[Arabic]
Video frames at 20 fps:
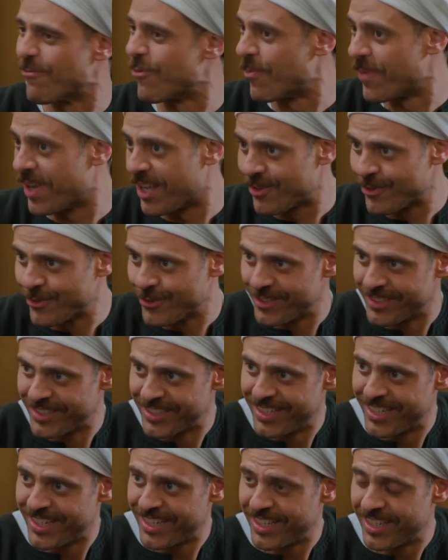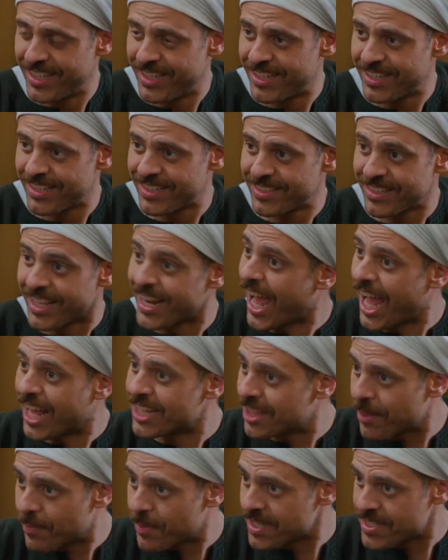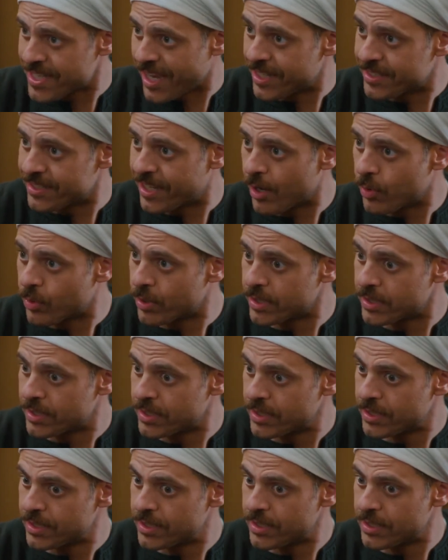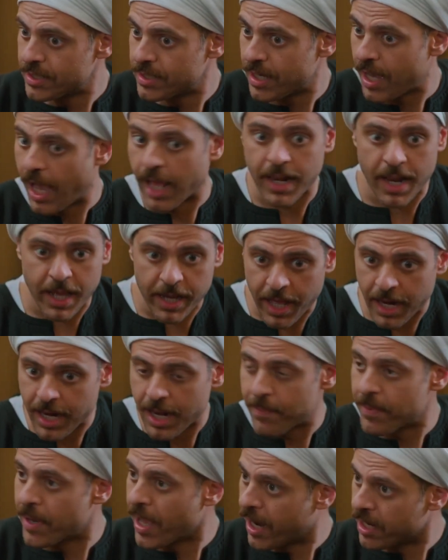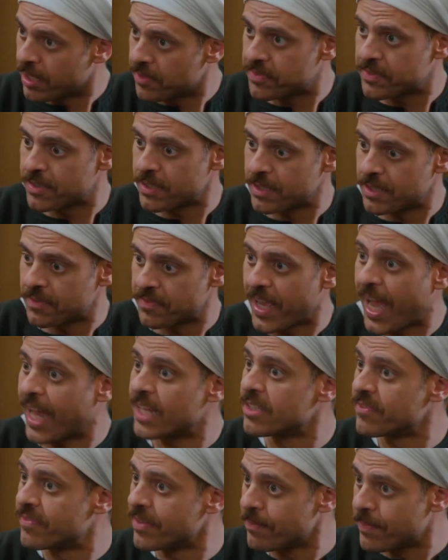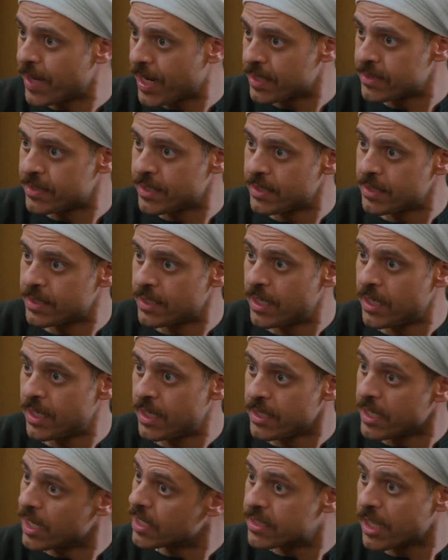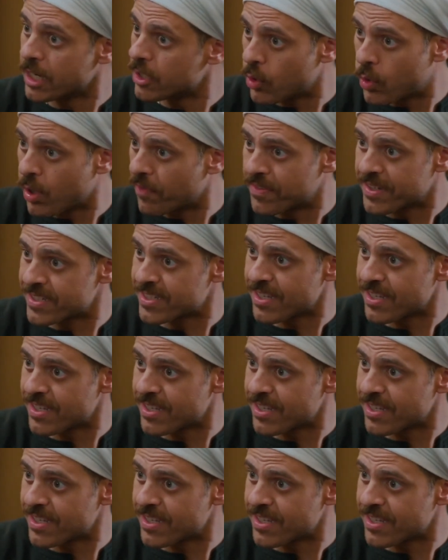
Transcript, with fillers: طب وماله ده انا حتى أبقى سعيد جوي على الاجل ابقى عرفت ان في حد في البلد دي يقدر يقف